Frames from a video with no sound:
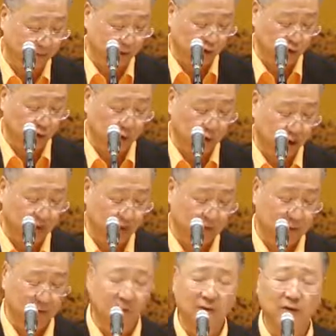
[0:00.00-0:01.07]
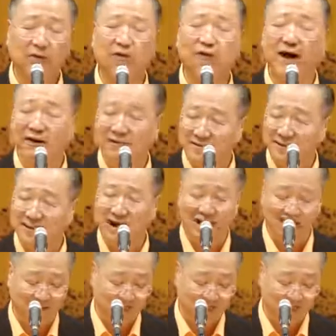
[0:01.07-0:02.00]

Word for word: 说：“方丈，